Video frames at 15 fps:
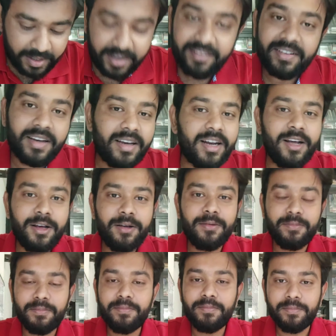ये संग्रह
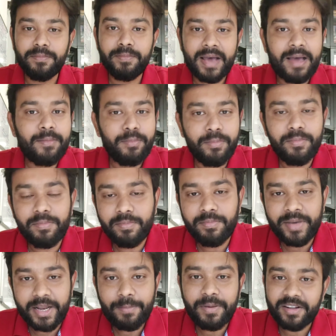मैं
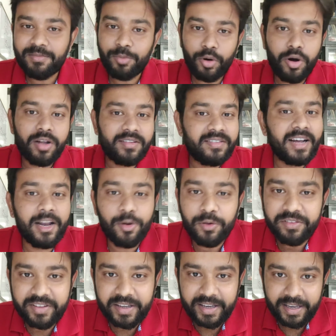मेरे पास बहुत
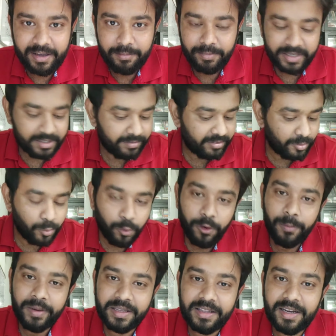सालों से है मैं जब
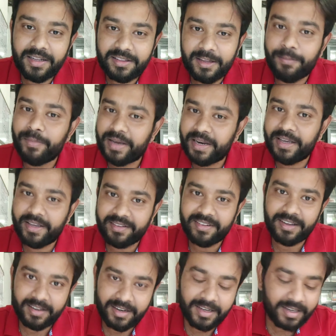स्कूल में था तब मैंने ये
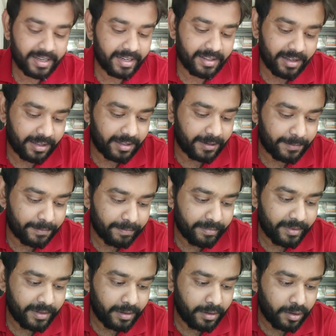संग्रह खरीदा था
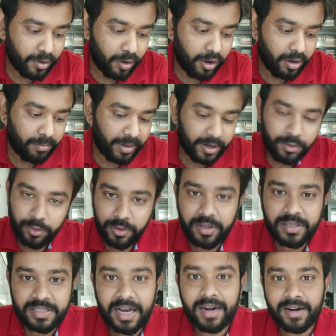और मैं खुद
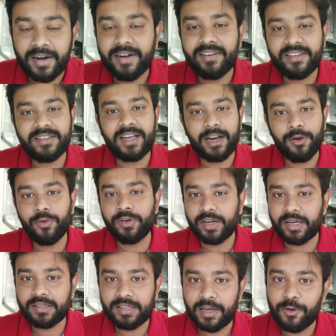झारखंड से ताल्लुक़
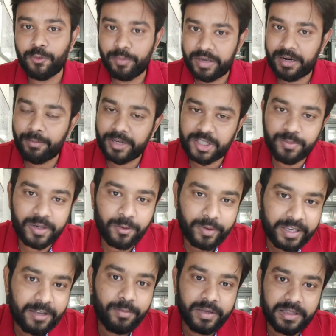रखता हूँ मेरा बचपन
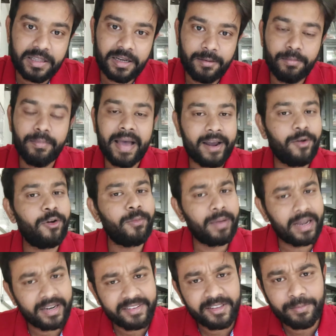वहीं बीता बैंगलोर
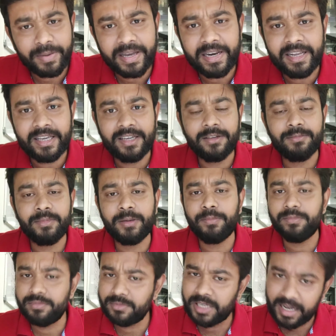में आने से पहले मैं
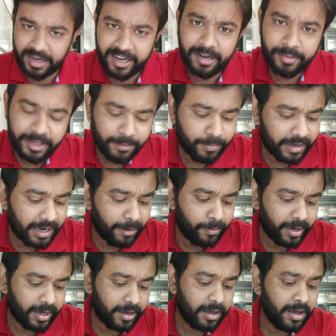झारखंड में ही पला
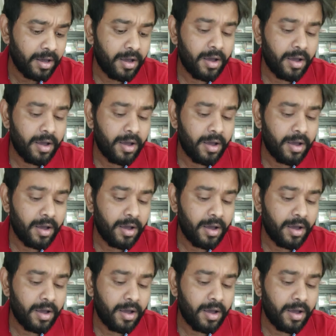बढ़ा